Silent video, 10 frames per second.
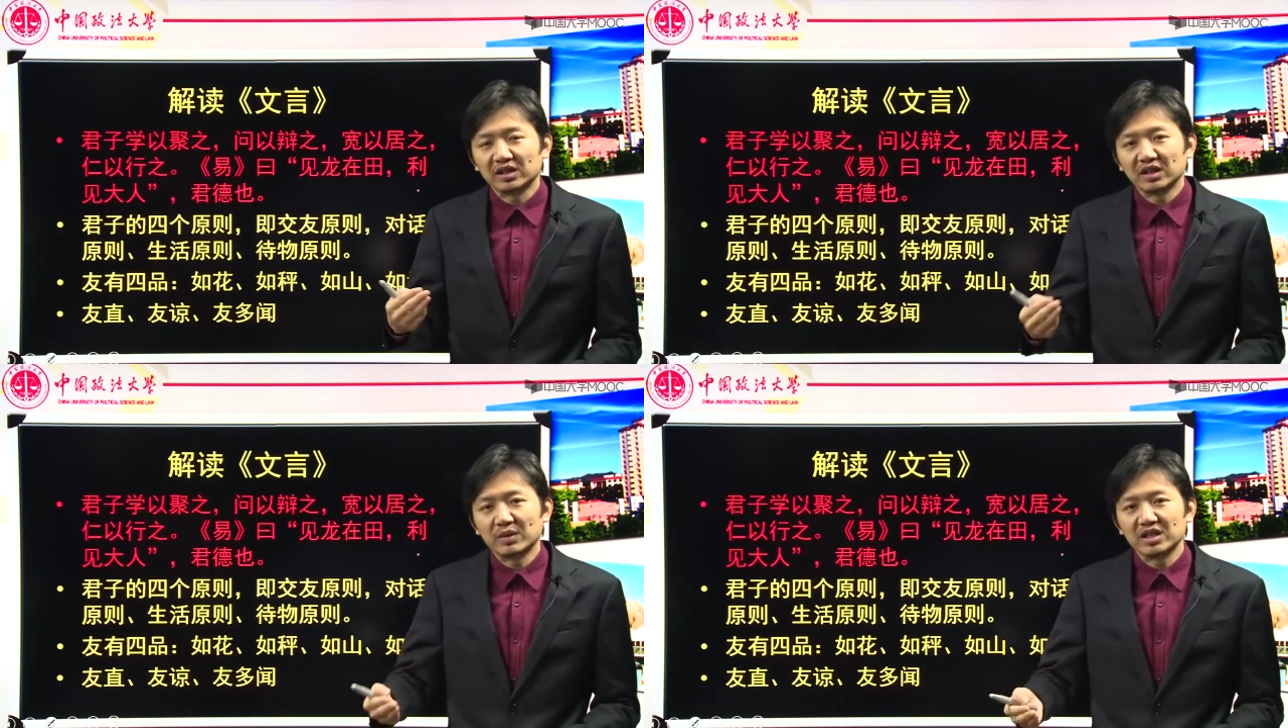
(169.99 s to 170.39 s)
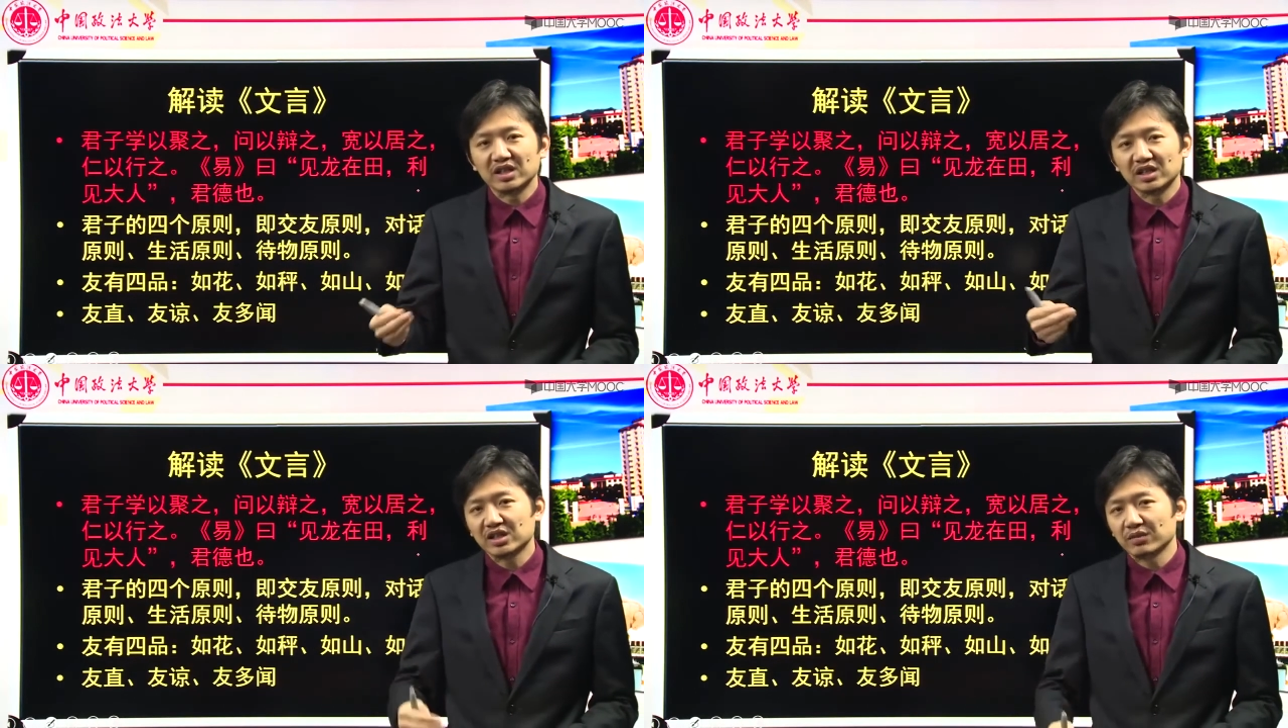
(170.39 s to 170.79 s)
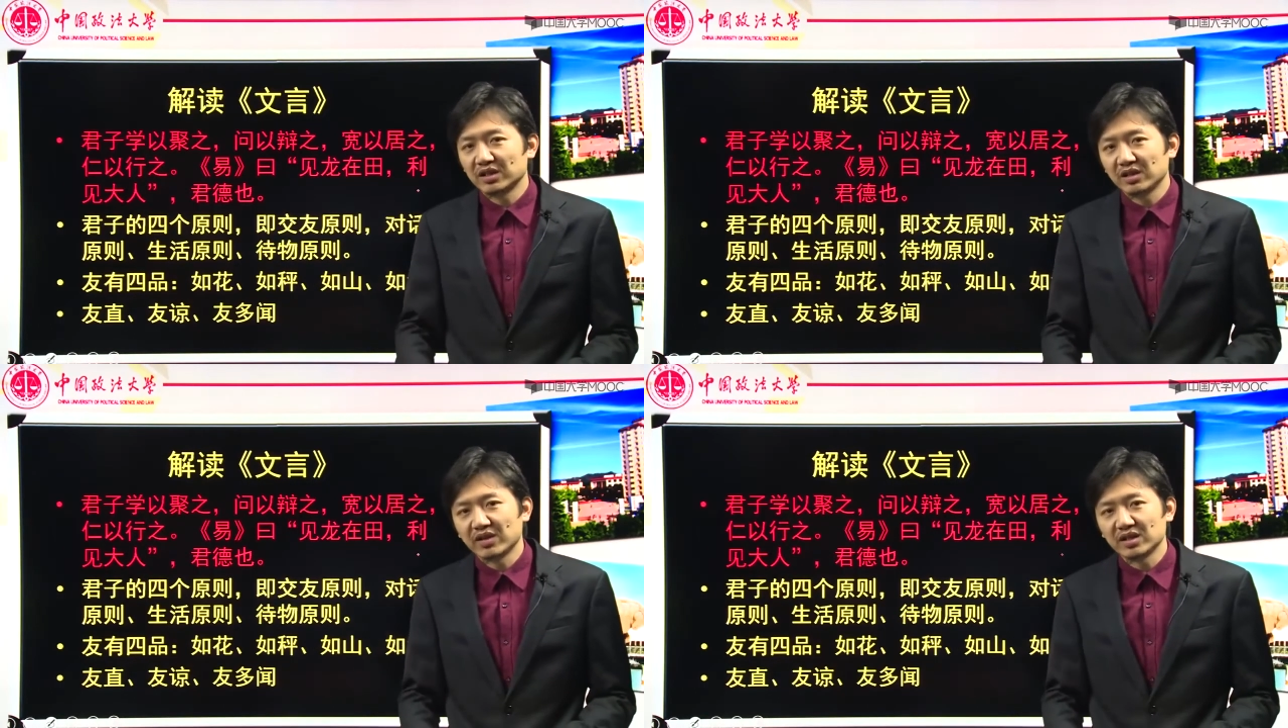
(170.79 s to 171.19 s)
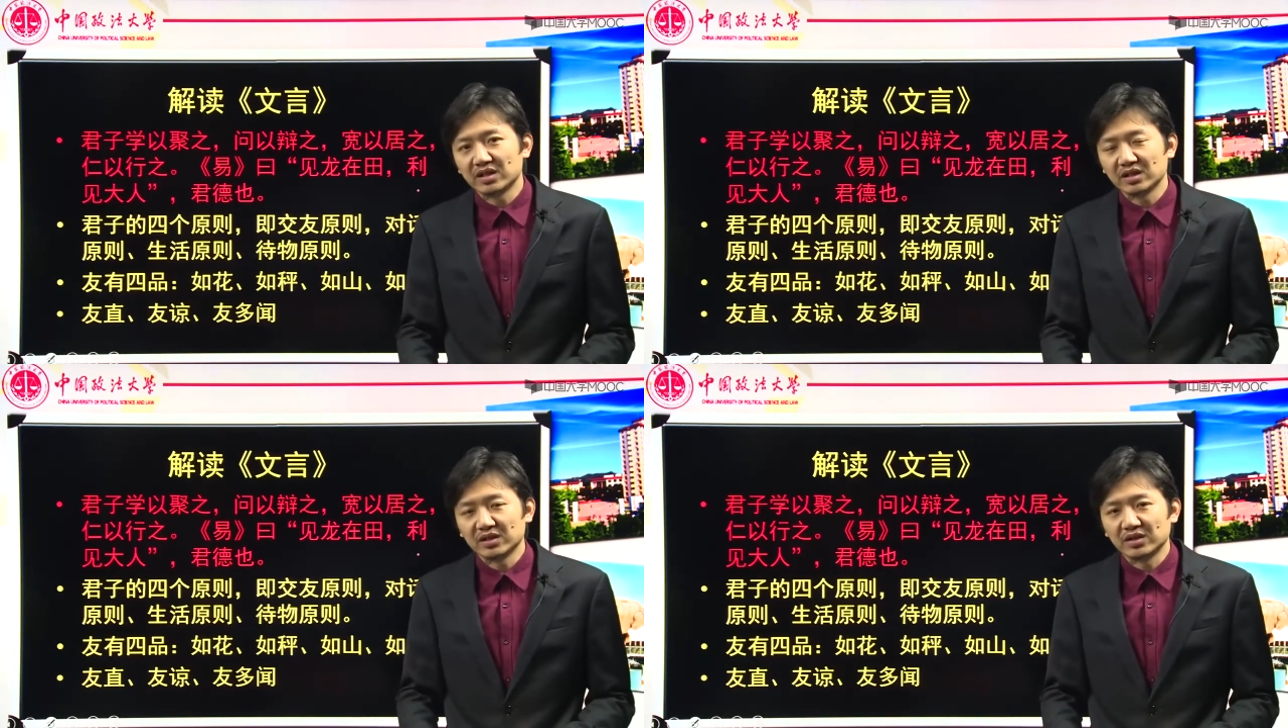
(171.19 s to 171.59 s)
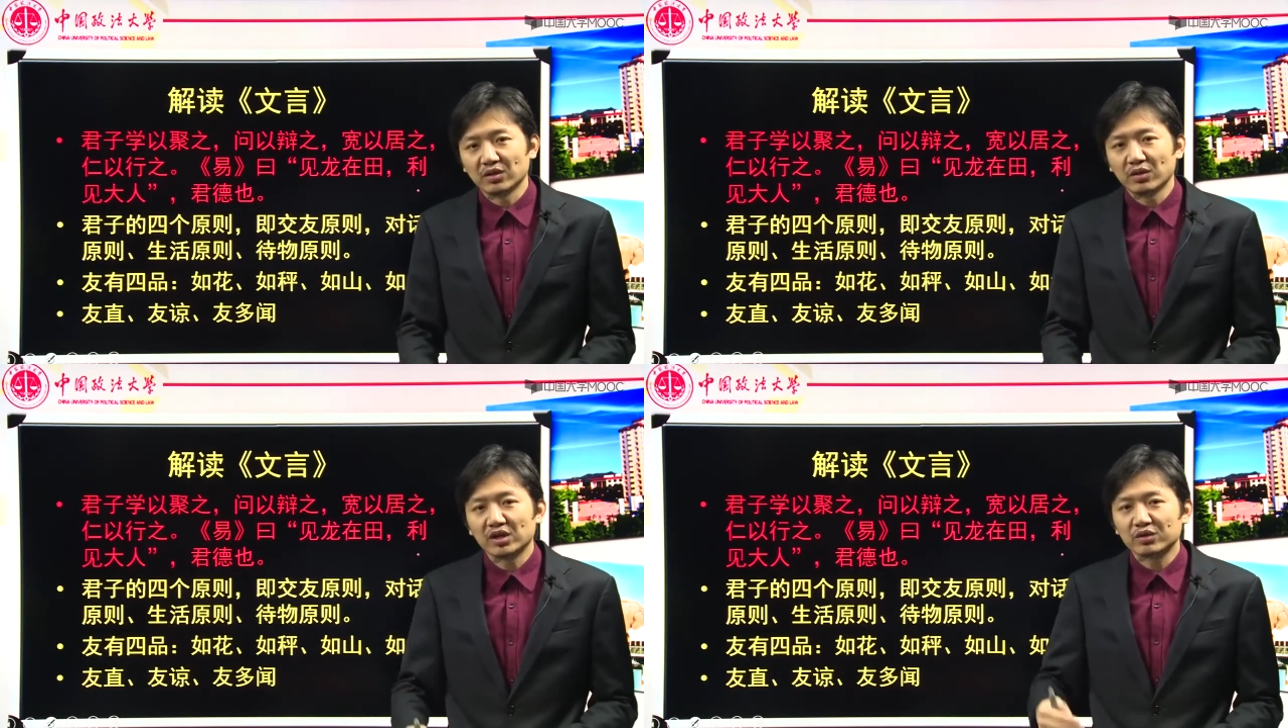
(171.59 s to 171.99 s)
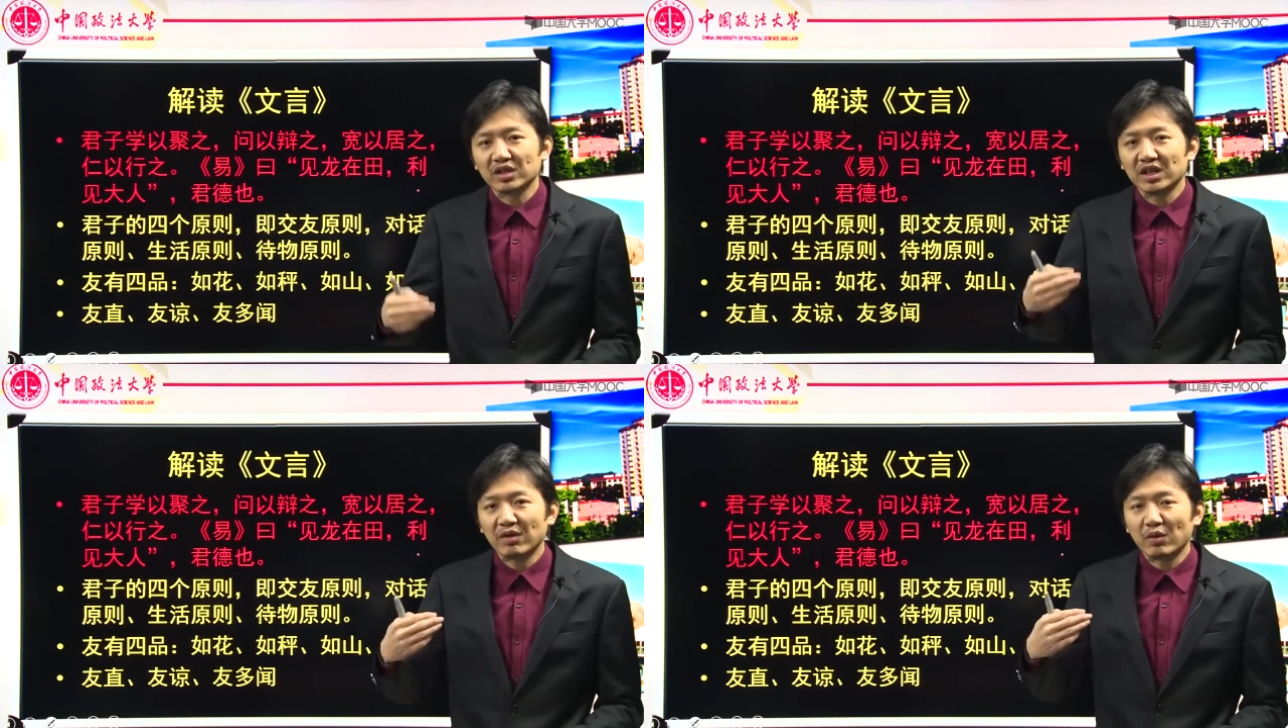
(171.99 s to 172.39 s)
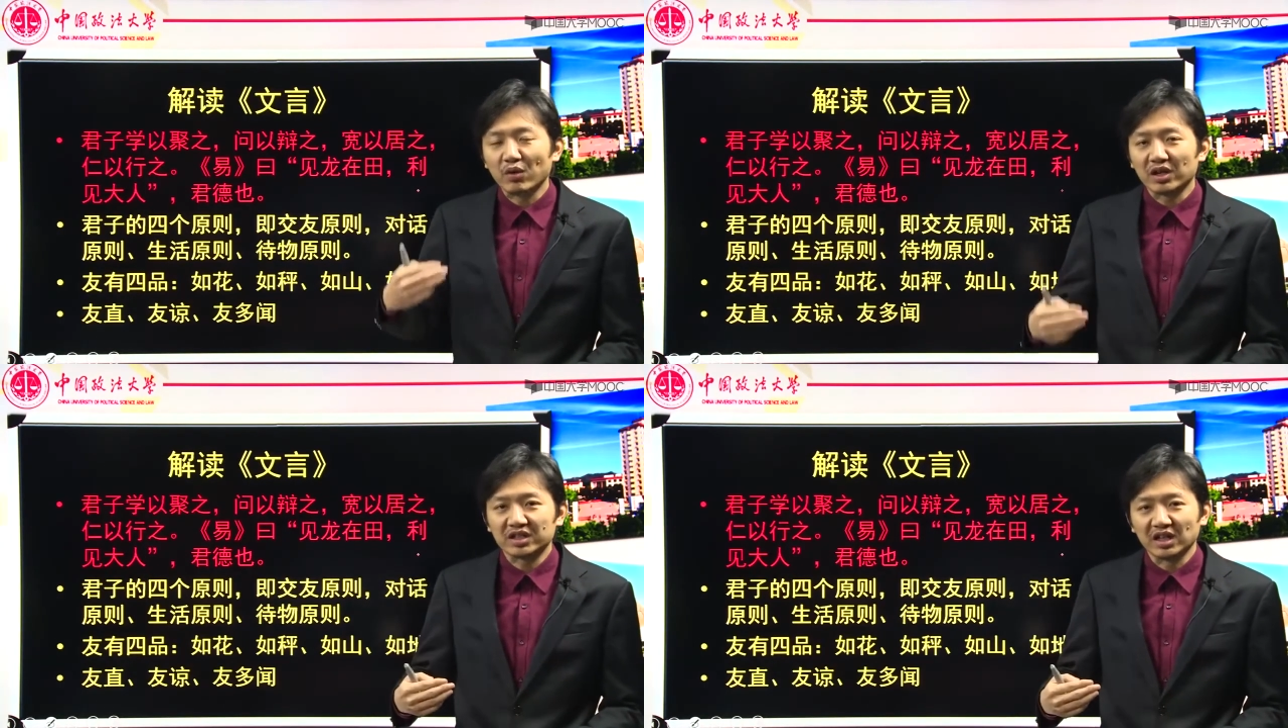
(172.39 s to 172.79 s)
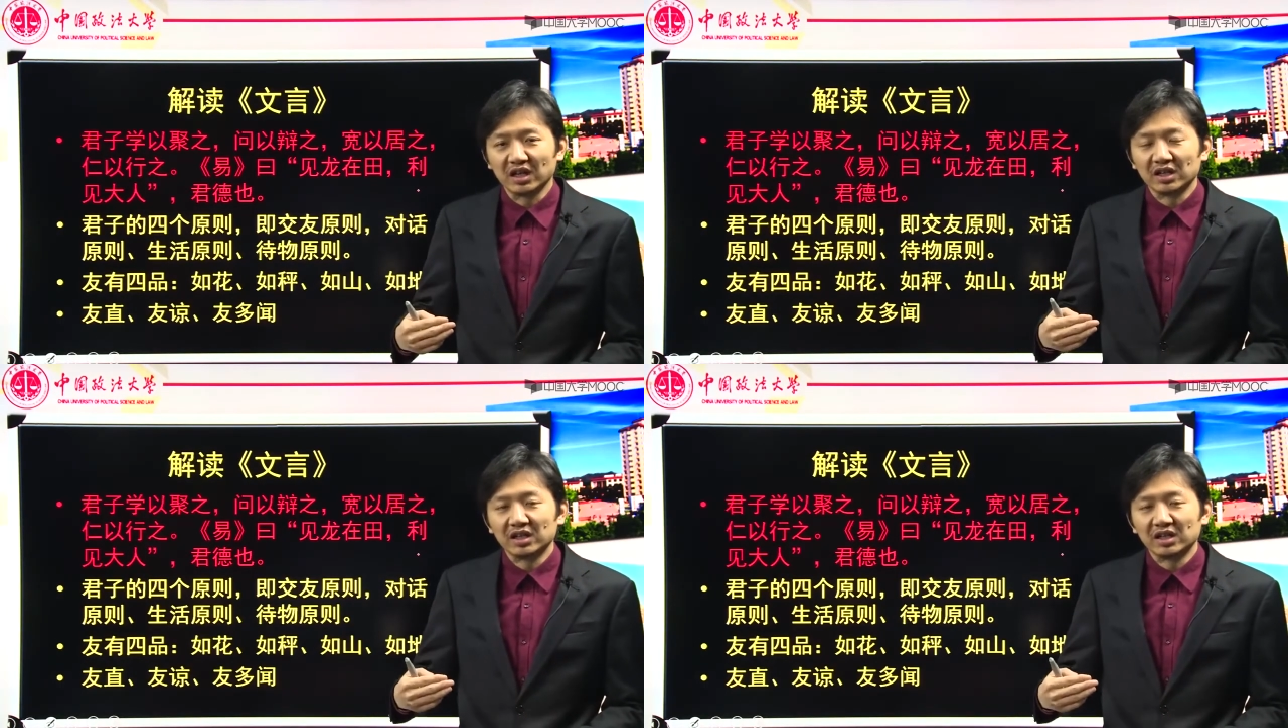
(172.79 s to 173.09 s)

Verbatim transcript: 那么你的社会地位低，或者说因为我是